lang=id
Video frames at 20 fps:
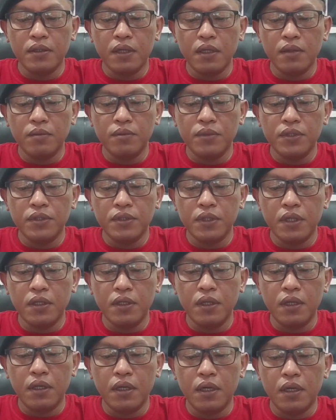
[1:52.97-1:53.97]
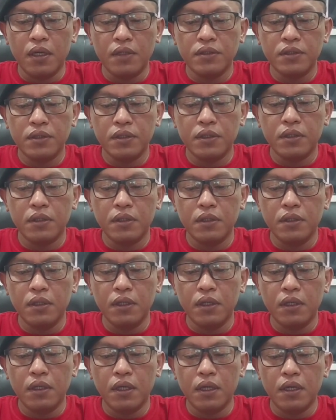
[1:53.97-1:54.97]
telat bisa
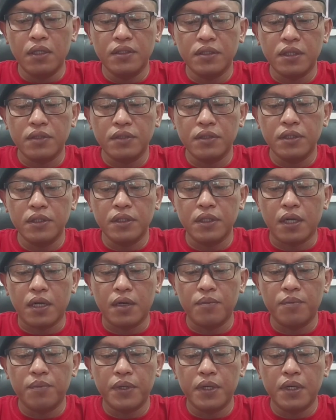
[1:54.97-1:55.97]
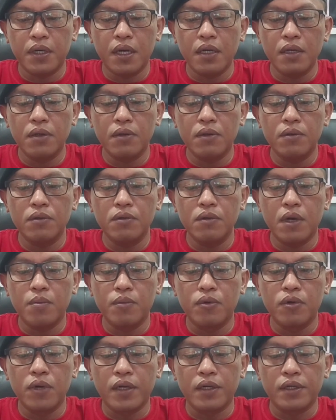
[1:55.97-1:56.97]
direalisasikan pekan kedua
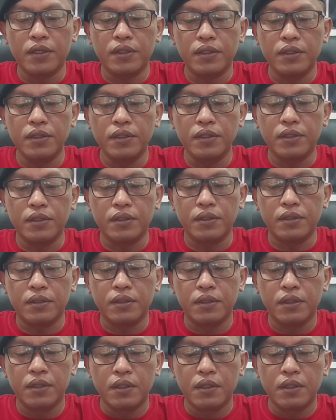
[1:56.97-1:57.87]
bulan ini.